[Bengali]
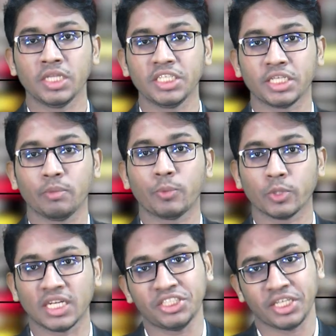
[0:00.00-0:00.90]
দেশের
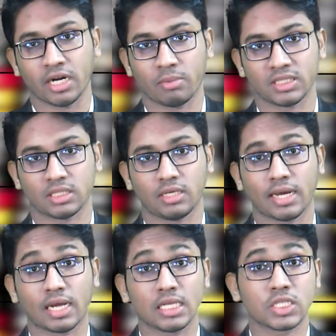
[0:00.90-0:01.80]
প্রধান শেয়ার বাজার
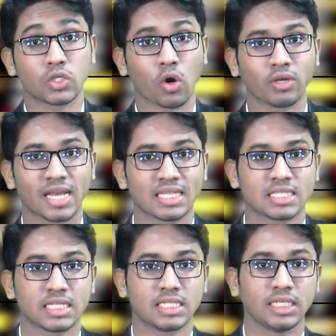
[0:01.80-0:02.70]
ঢাকা স্টক
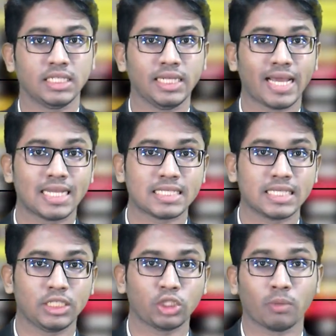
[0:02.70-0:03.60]
এক্সচেঞ্জে ডিএসসি
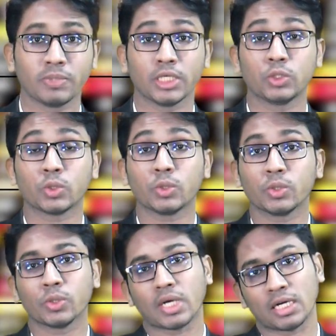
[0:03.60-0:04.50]
সপ্তাহের
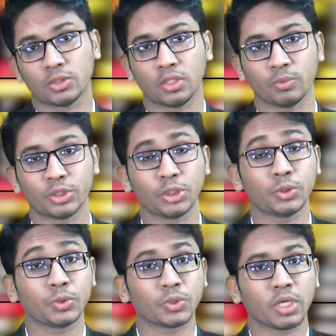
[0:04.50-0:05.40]
চতুর্থ কার্যদিবসের
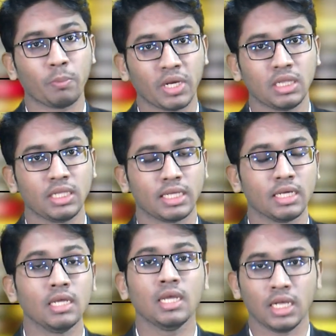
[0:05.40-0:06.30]
সূচকের বৃদ্ধিতে
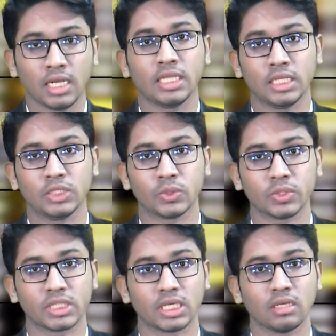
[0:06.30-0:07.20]
লেনদেন
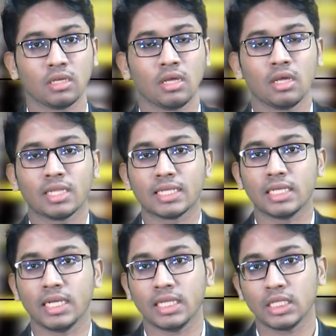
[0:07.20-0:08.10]
চলছে তাতে
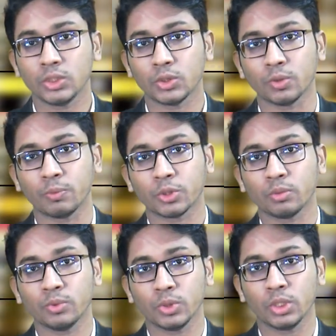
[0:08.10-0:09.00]
লেনদেন শুরু প্রথম
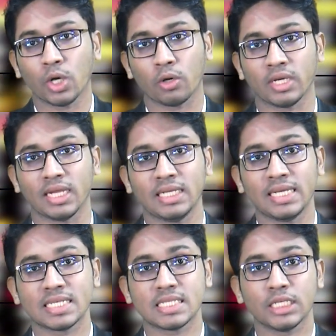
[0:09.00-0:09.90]
দুই ঘন্টায়
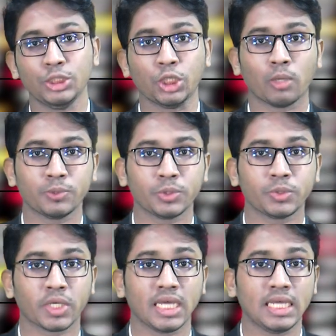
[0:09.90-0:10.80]
ডিএসসির সব
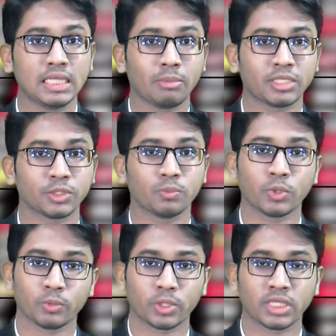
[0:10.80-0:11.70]
সূচকে ইতিবাচক
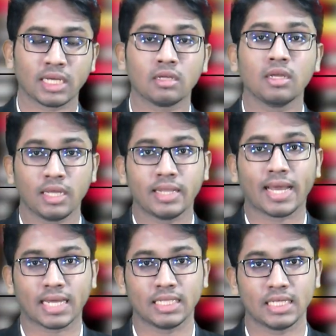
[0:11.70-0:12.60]
প্রবণতা
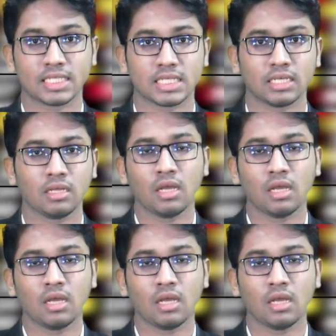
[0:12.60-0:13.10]
দেখা দিয়েছে